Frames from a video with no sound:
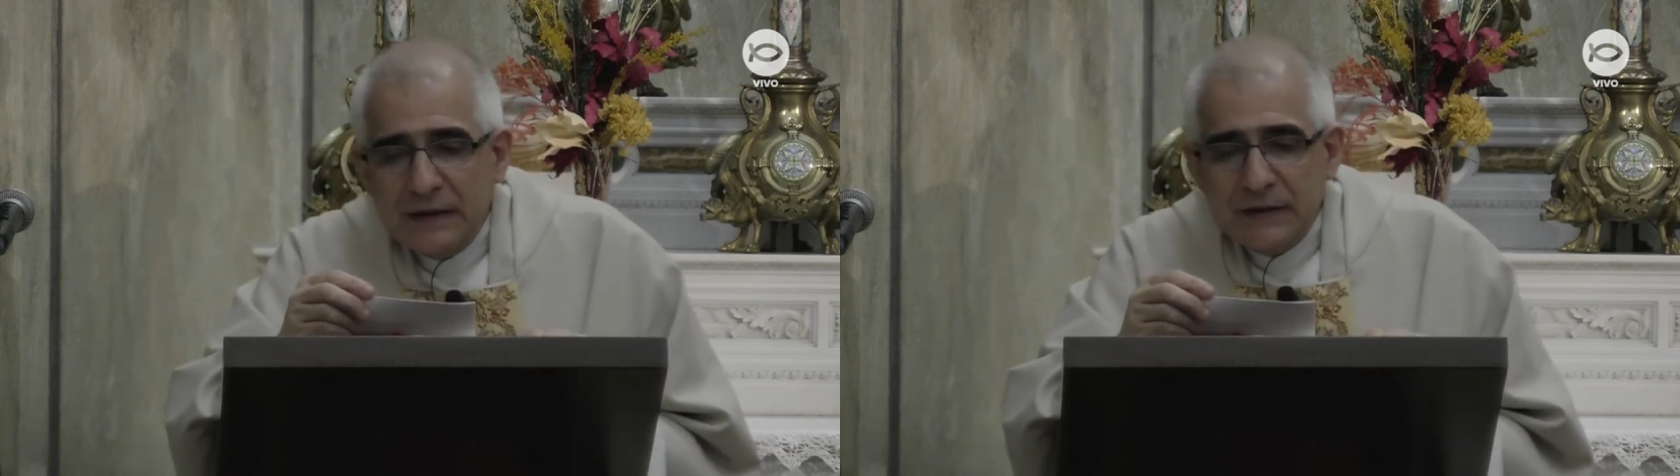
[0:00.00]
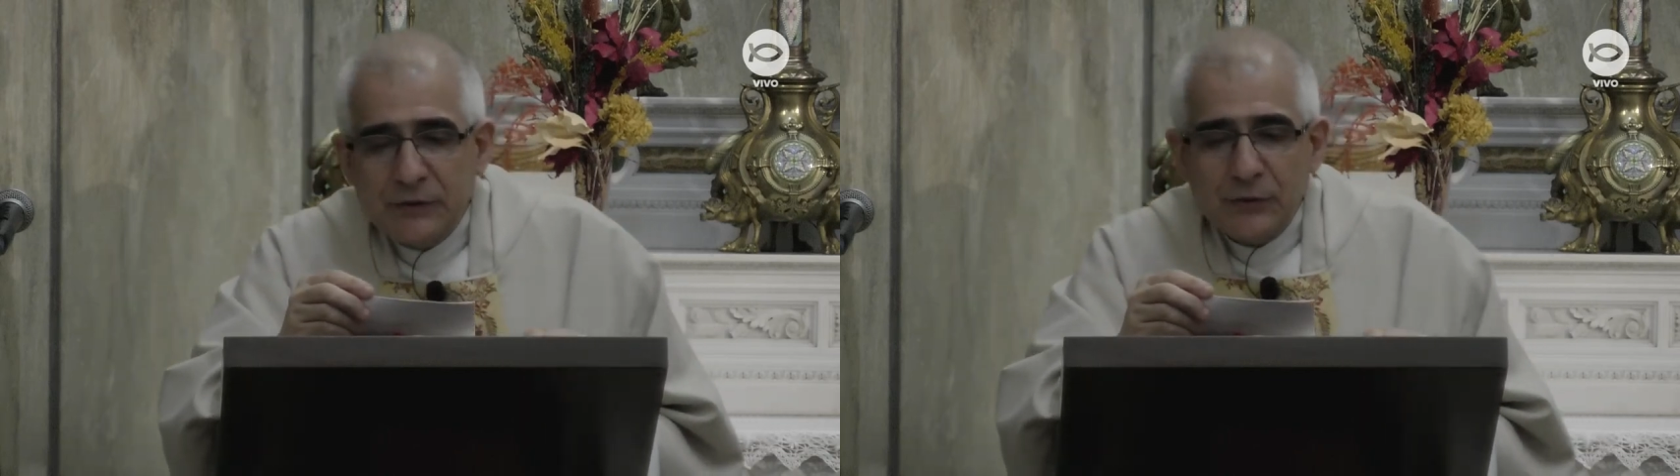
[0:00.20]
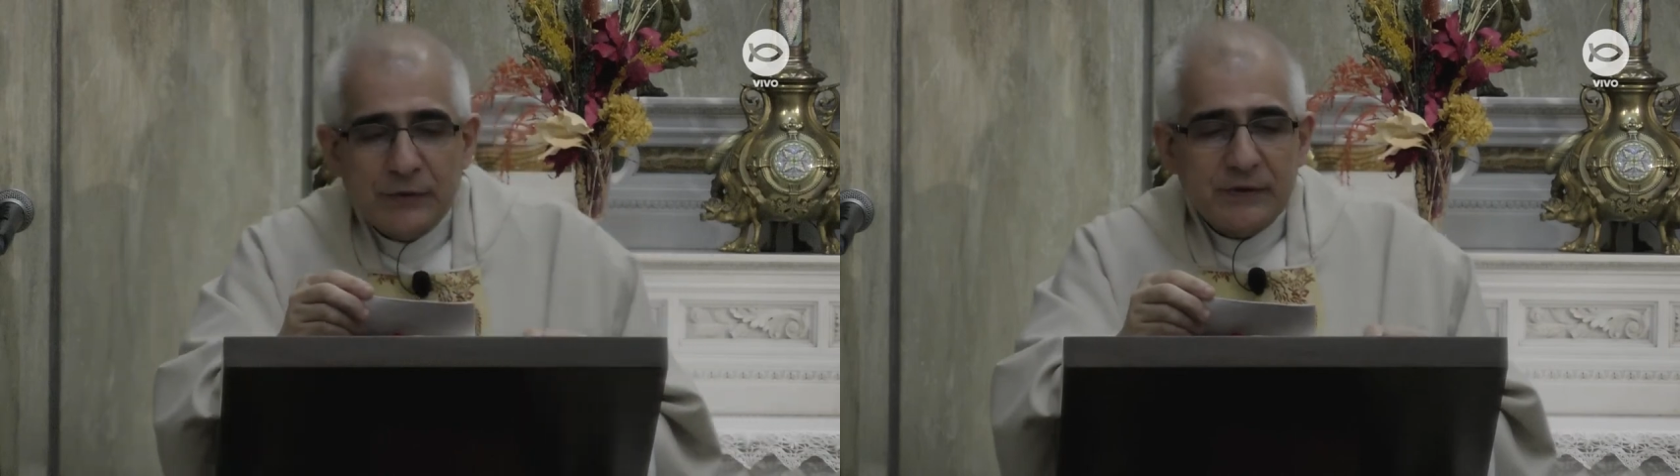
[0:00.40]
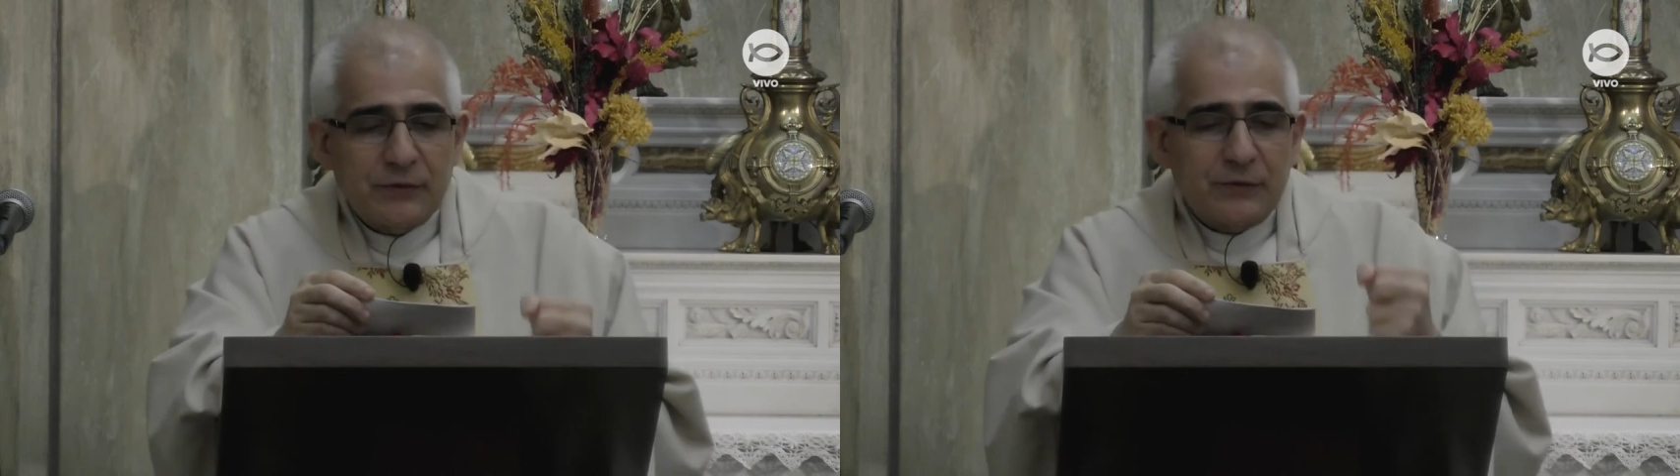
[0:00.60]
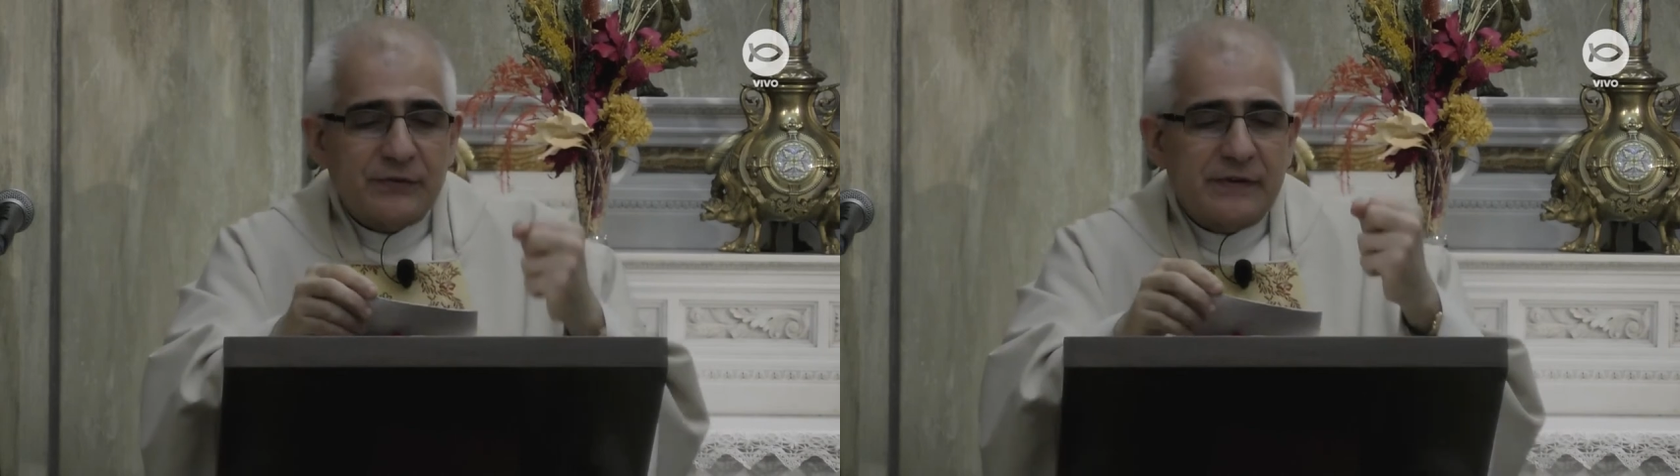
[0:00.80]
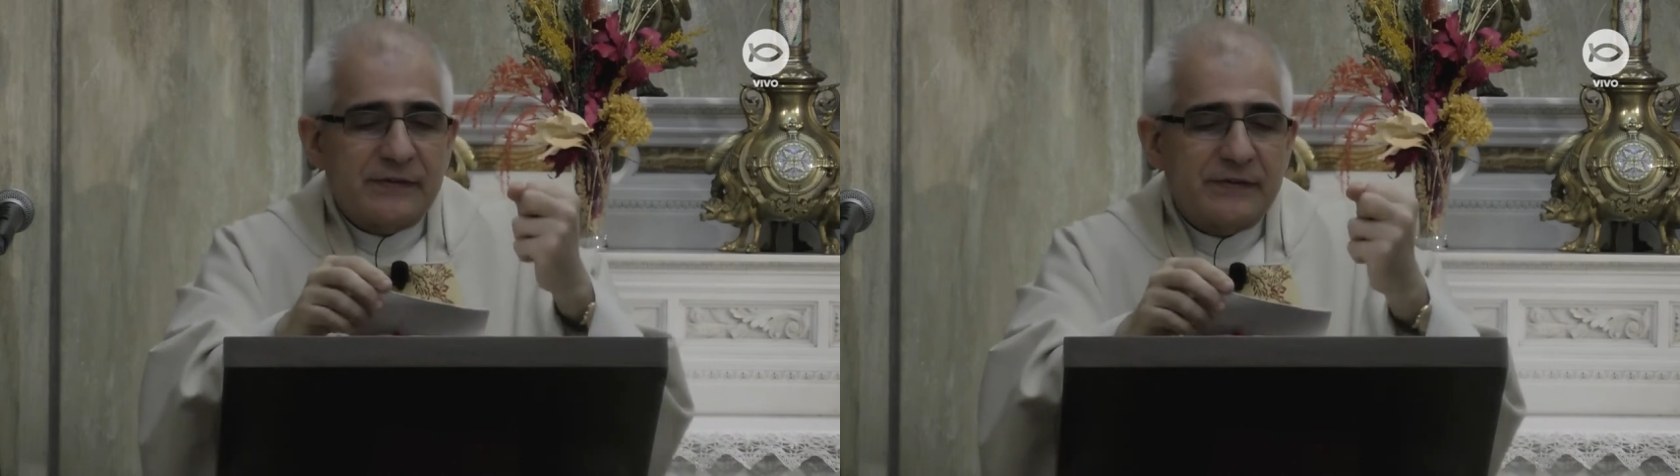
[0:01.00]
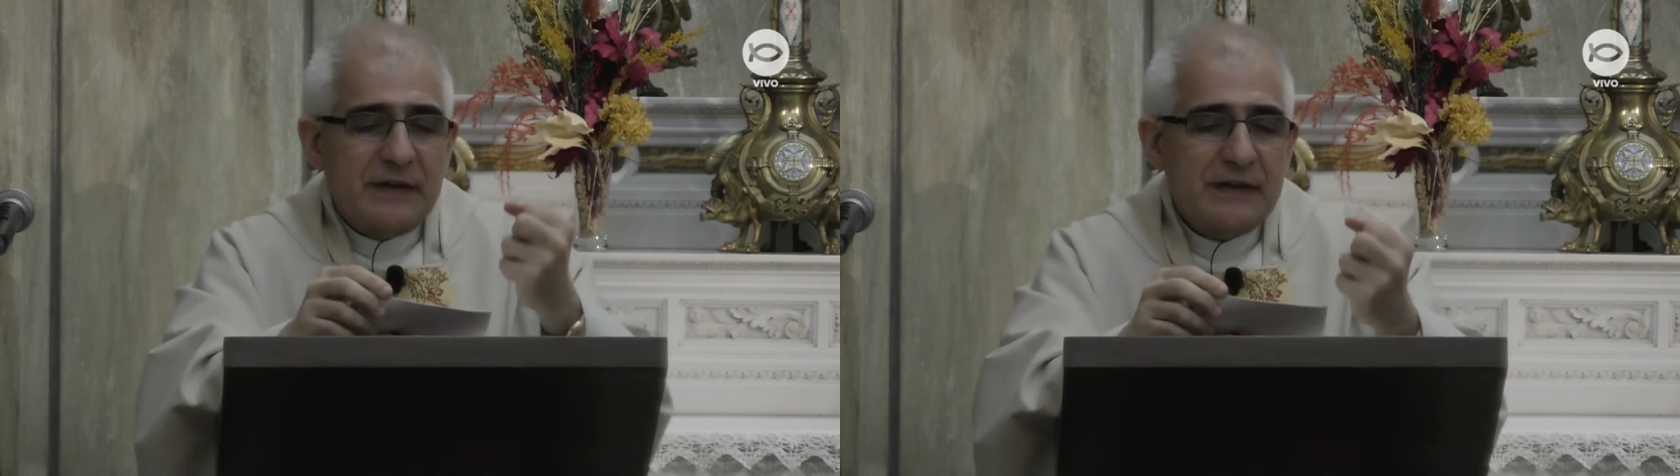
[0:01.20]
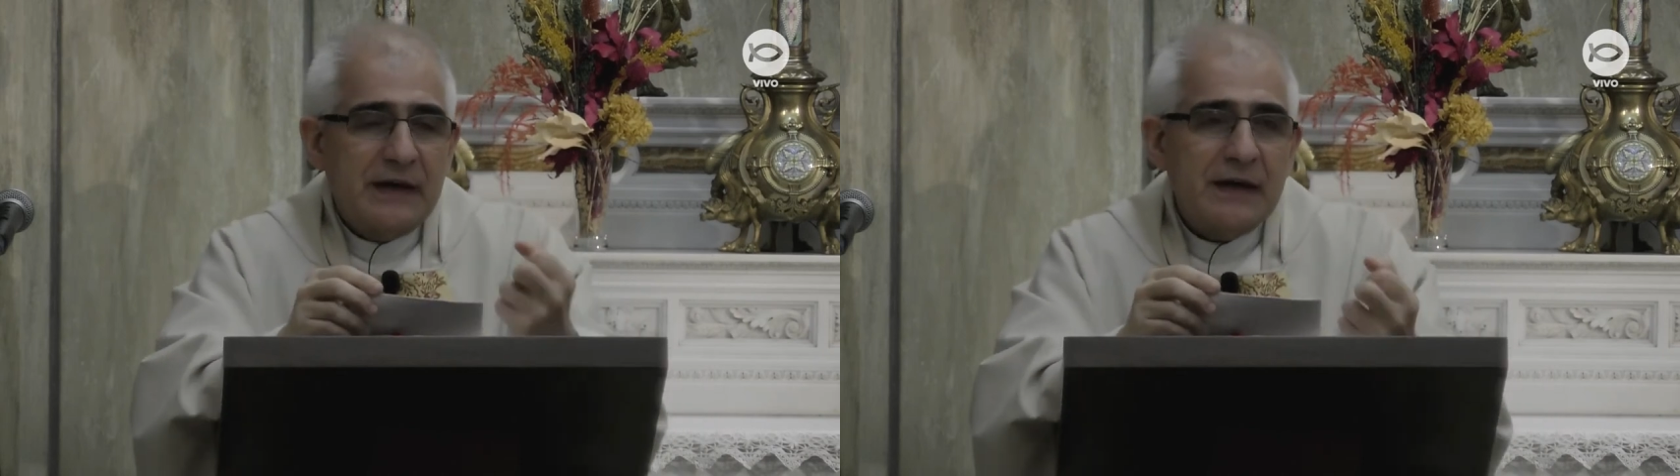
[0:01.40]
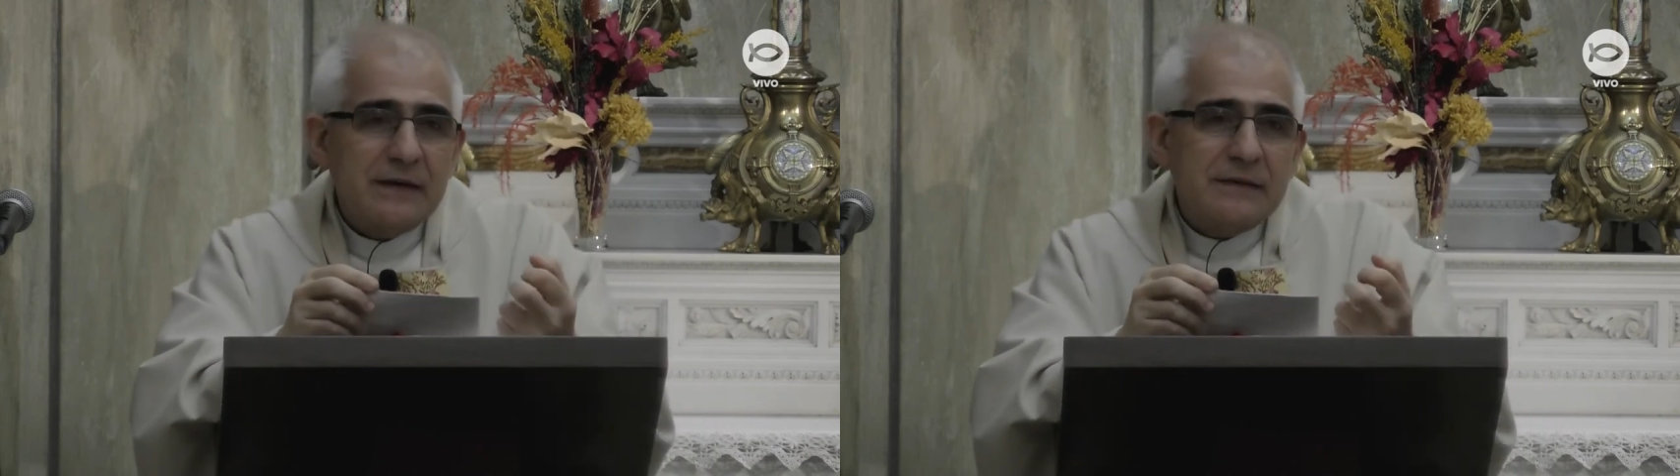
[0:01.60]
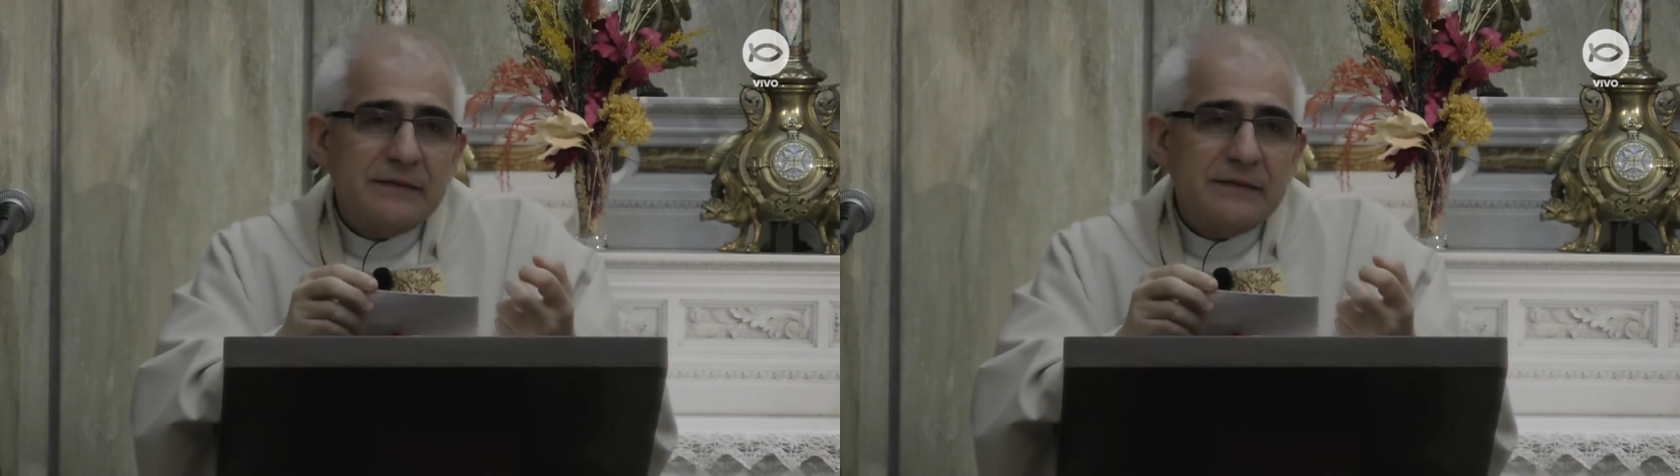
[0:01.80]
y todo esto nos enseña